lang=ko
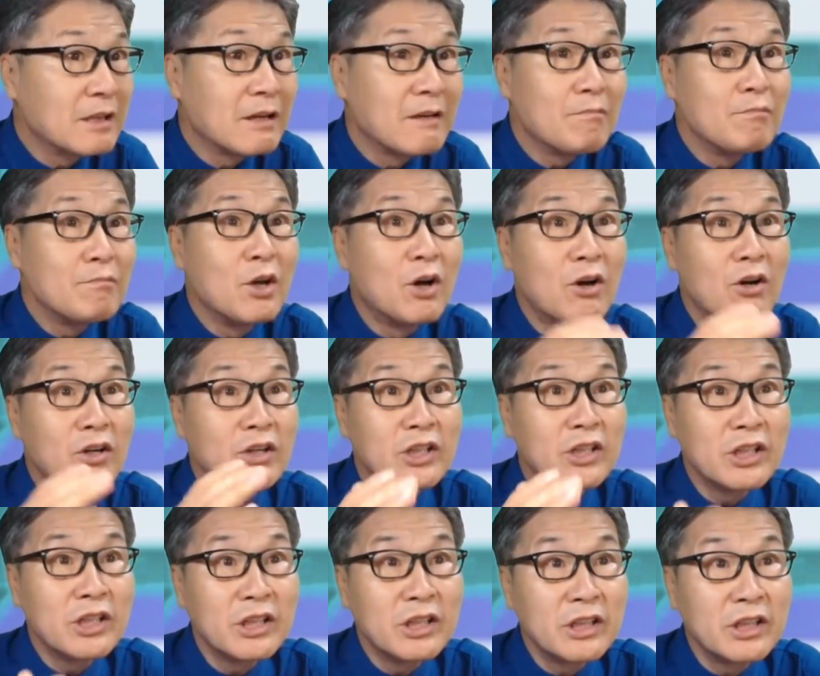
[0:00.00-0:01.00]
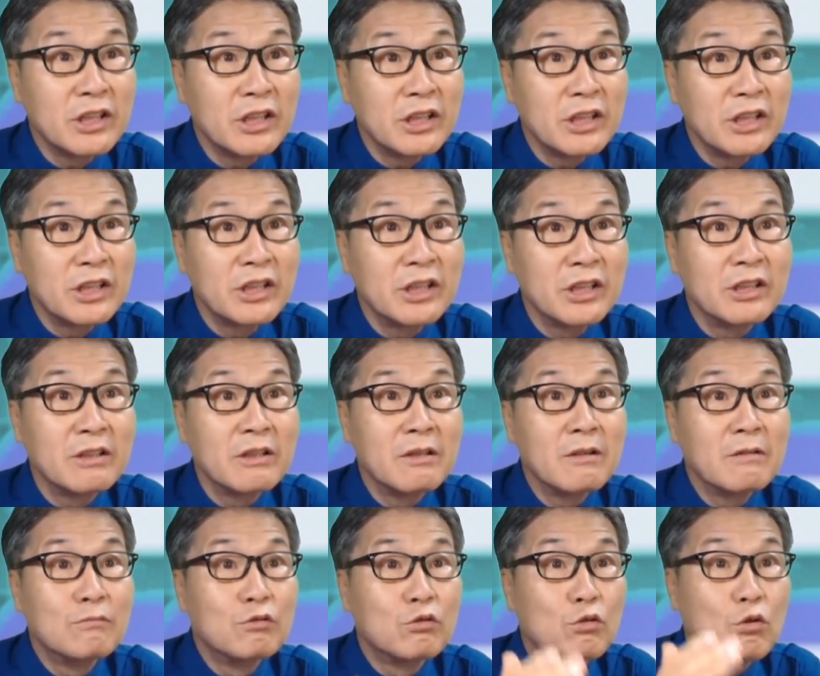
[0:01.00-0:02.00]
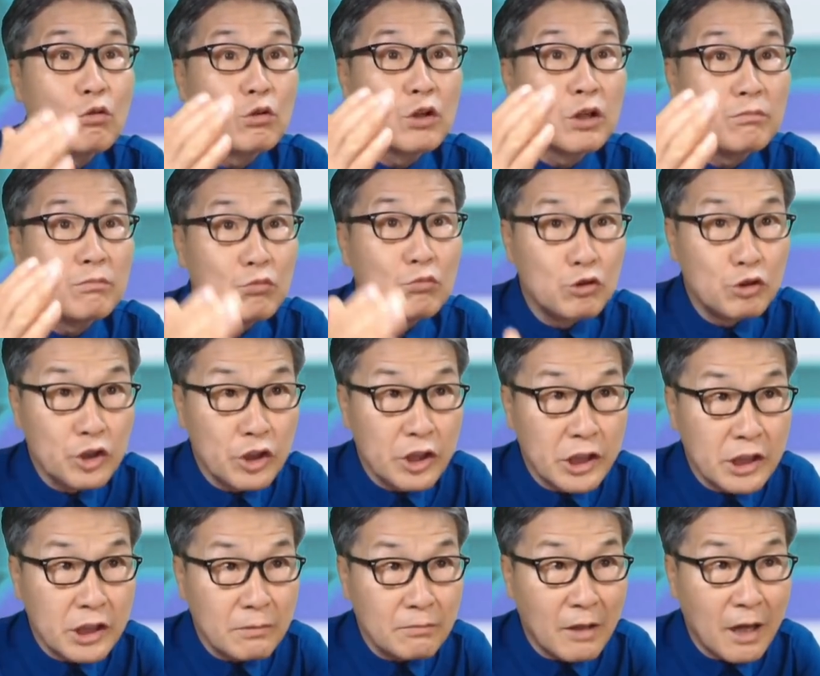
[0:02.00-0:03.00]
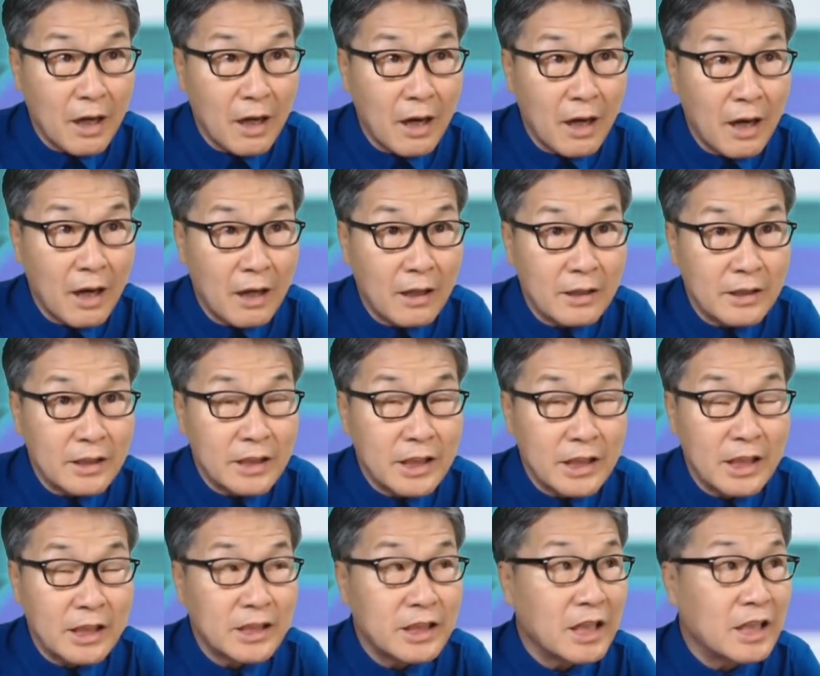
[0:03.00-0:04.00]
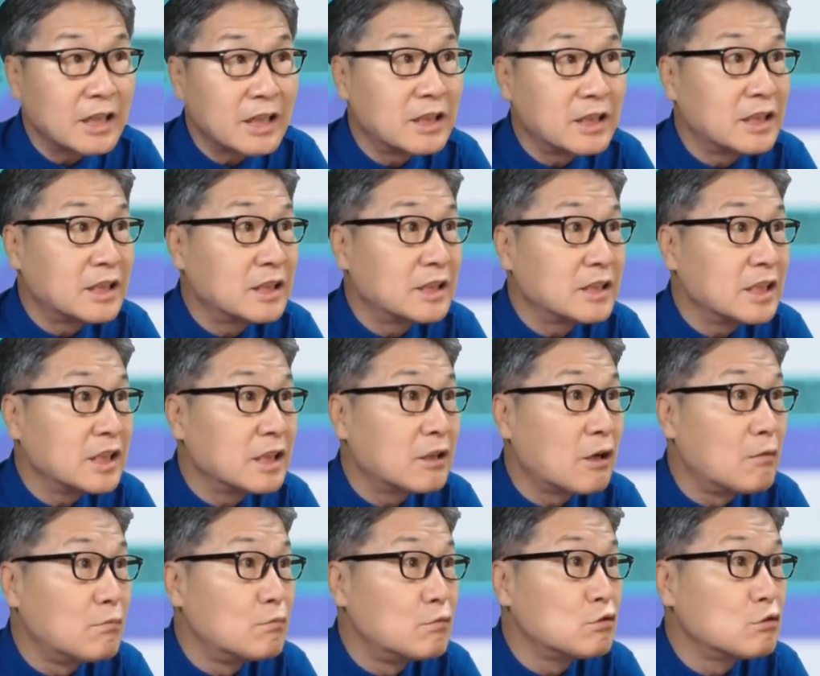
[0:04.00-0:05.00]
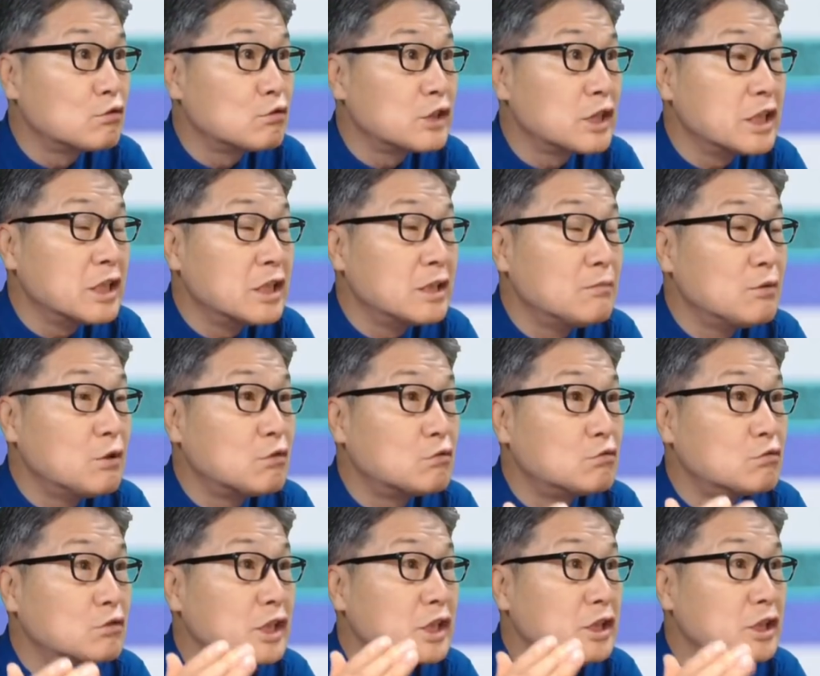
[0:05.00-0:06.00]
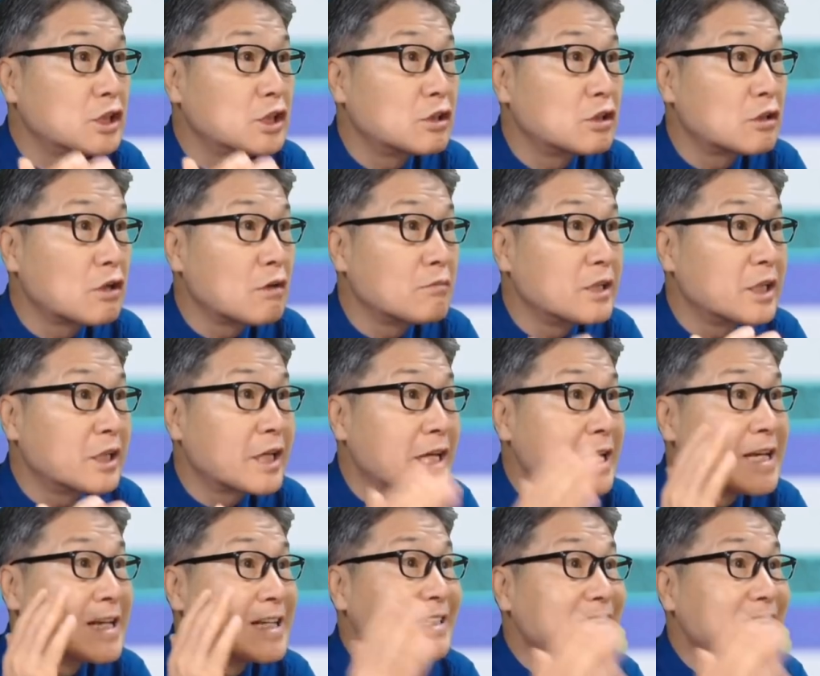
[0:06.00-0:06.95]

명의는 물고기 뮤직이지만 실제는 이 건물주는 이명웅이처럼 이렇게